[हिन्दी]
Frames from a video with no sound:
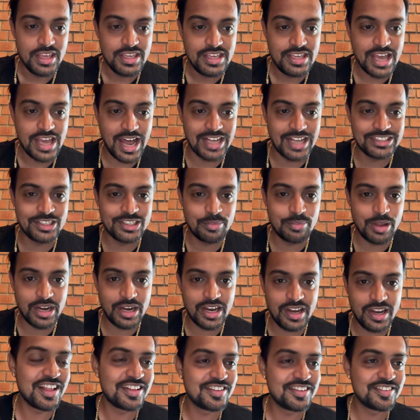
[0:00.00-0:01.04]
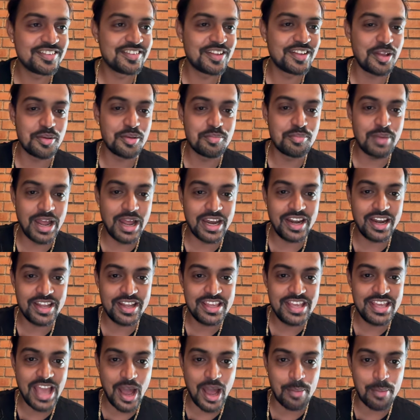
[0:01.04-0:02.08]
यहां से मार्केट मार्केट
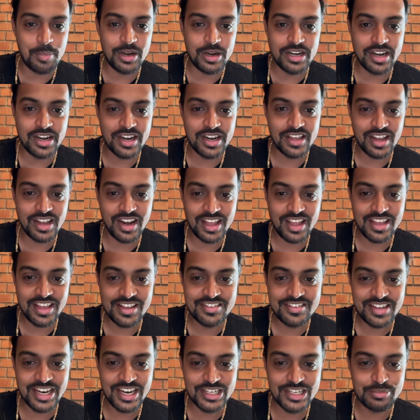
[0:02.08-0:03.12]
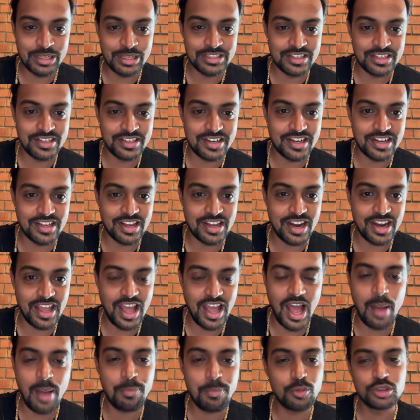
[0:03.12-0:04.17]
यहां पर ट्रेड कर रहा है इस रेंज में अंदर ट्रेड कर रहा है
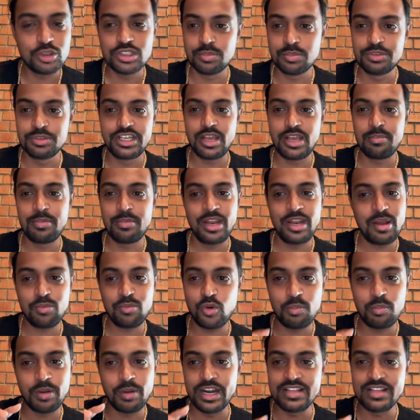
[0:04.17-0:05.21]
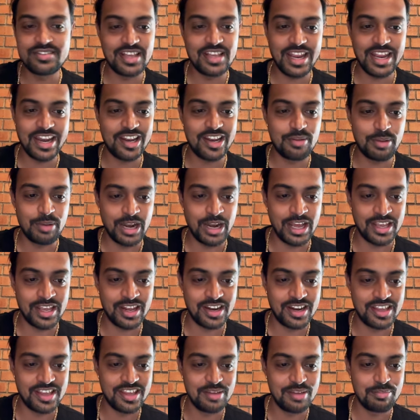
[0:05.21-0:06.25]
आपको समझिए मैंने आपको बड़ी सी कैंडल बना के
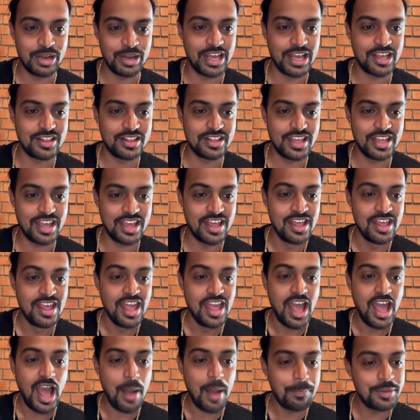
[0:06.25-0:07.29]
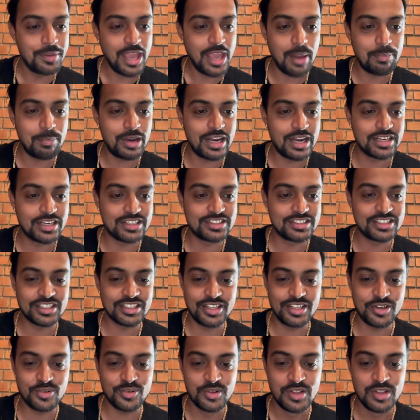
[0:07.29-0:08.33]
रखी है बना के दी है आप क्या प्लान कर
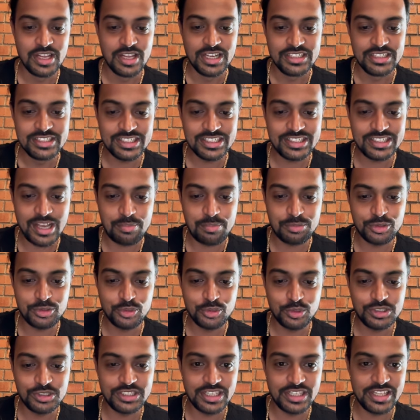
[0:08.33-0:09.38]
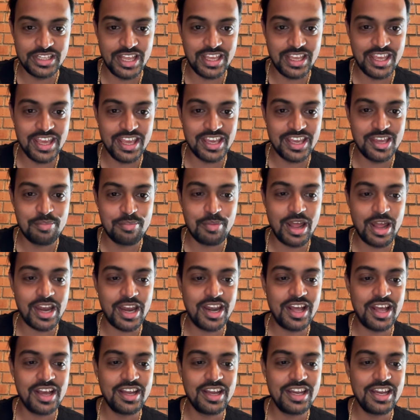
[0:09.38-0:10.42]
सकते हो जस्ट आप सोच के देखिए कि
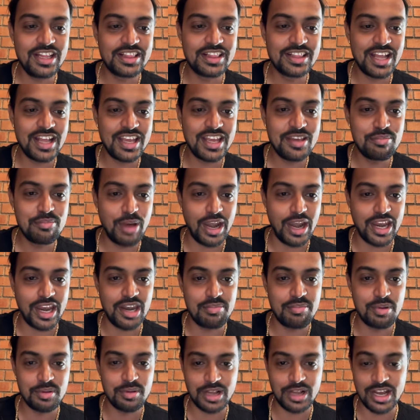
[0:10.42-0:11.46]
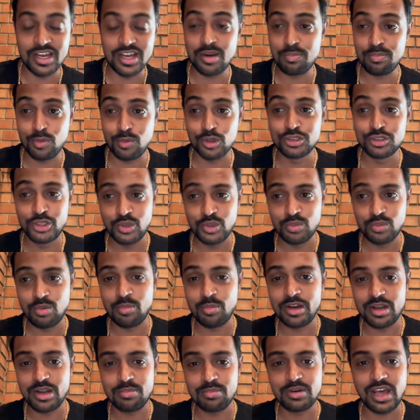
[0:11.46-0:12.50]
मार्केट अगर इतना ही मार्केट में अगर पॉजिटिव
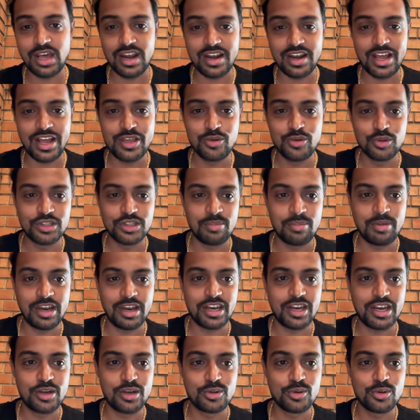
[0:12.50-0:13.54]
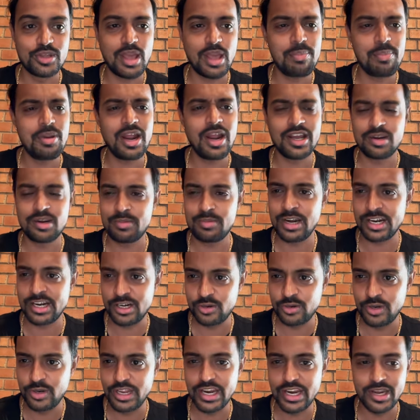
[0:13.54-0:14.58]
मोमेंटम करना ही होता मार्केट को या फिर अगर मार्केट
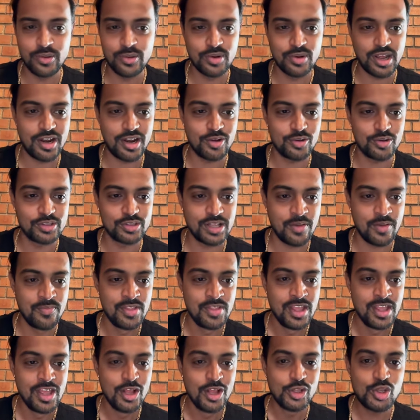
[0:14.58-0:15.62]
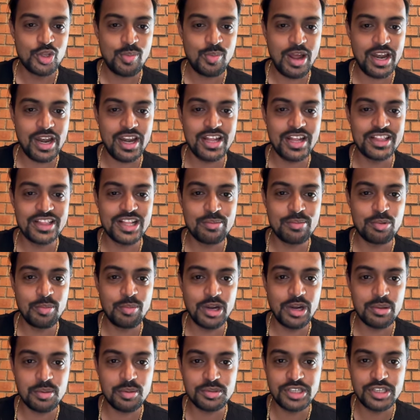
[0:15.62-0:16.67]
को निगेटिव करना होता तो मार्केट इतना
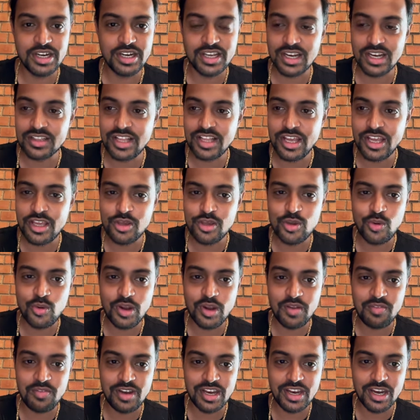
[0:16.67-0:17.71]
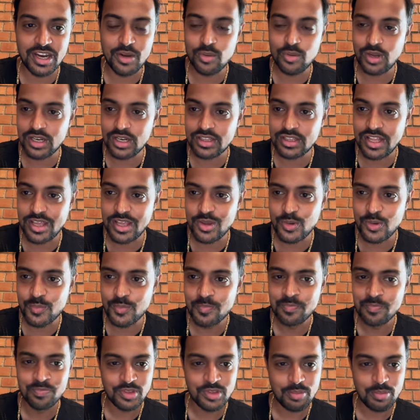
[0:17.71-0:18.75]
मोमेंटम अपसाइड करता ही क्यों और या फिर निगेटिव करता ही क्यों
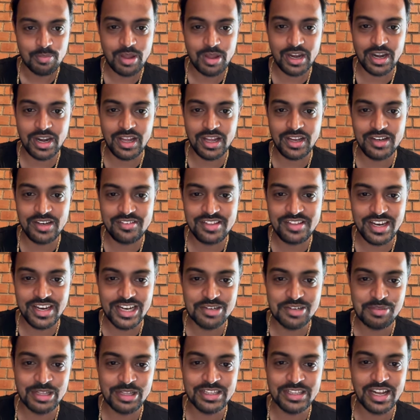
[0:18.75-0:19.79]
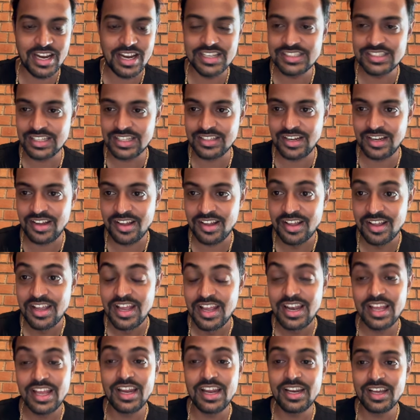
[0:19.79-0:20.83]
मार्केट अगर इसी रेंज में अंदर रह जाता ना
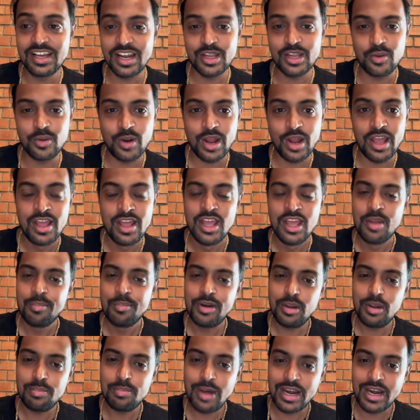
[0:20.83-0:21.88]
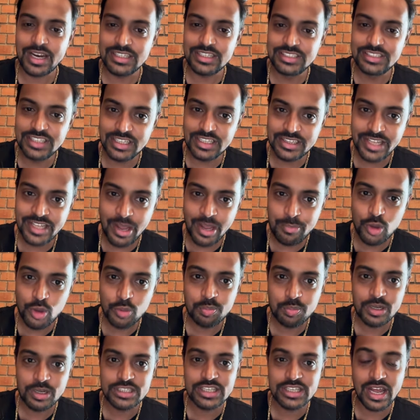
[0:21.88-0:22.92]
लेकिन कर क्यों रहा है मतलब मार्केट जितना भी
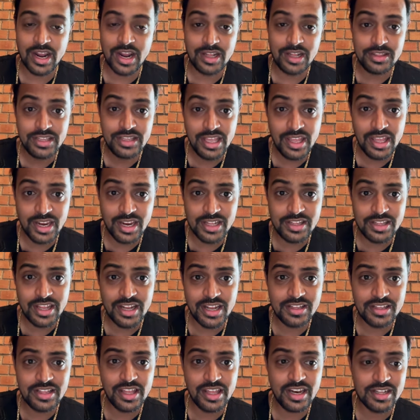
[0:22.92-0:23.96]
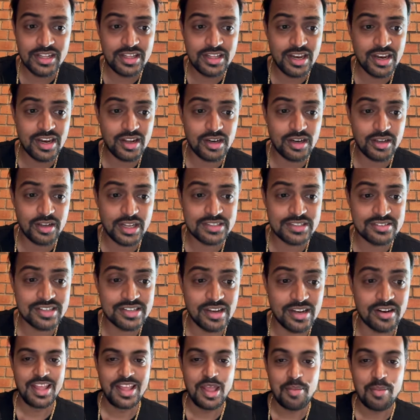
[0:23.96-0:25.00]
ऊपर जा रहा है धीरे धीरे धीरे धीरे करके एक
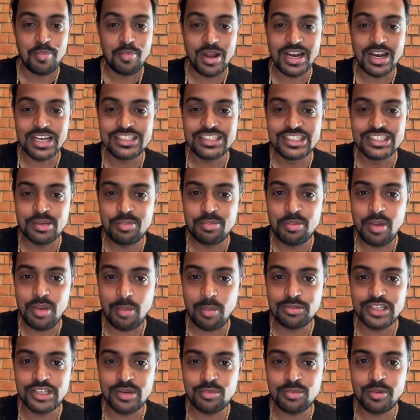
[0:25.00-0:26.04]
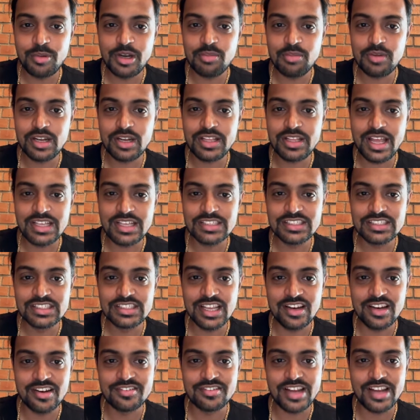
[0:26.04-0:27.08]
सेलर मार्केट जब भी अपसाइड मोमेंटम करता है
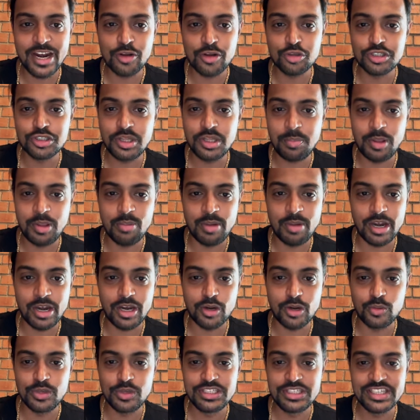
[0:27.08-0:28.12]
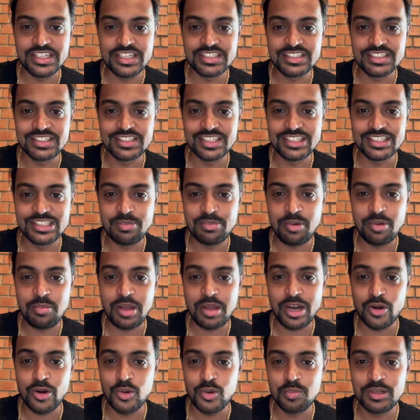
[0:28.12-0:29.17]
सेलर साइड हो जाते फिर मार्केट को नीचे खींचते जब भी
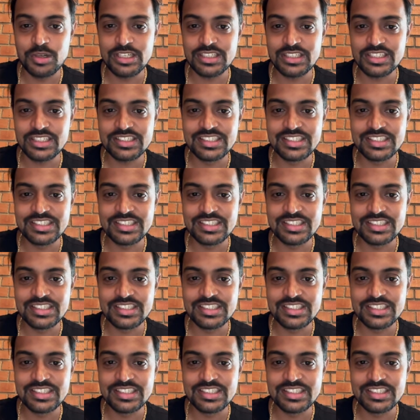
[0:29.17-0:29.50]
मार्केट ऊपर जाता है